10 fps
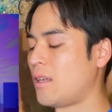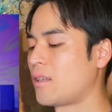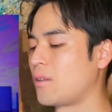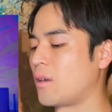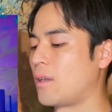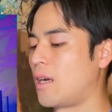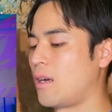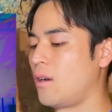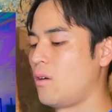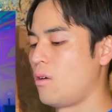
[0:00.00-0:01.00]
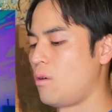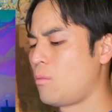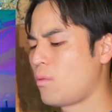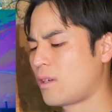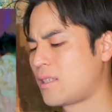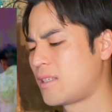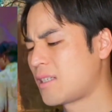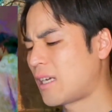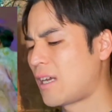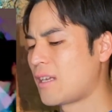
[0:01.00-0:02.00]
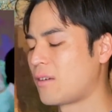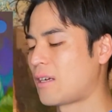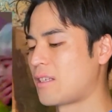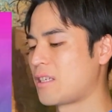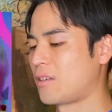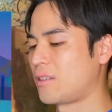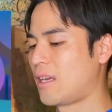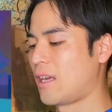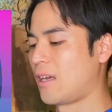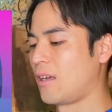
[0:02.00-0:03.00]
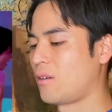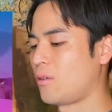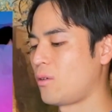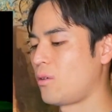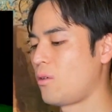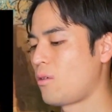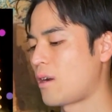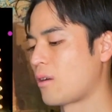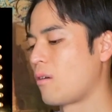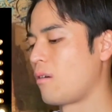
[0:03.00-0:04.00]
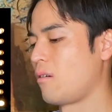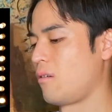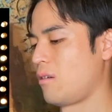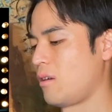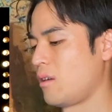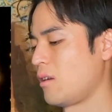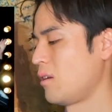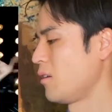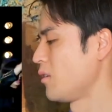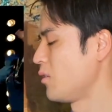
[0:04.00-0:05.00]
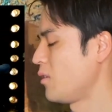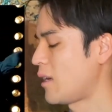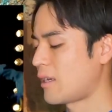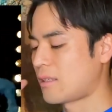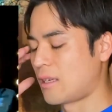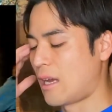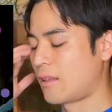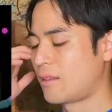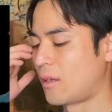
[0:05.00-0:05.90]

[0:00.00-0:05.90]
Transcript: て言うんだろうな、思いきり力入れる感じじゃなくて、この音楽の緩やかさに合っ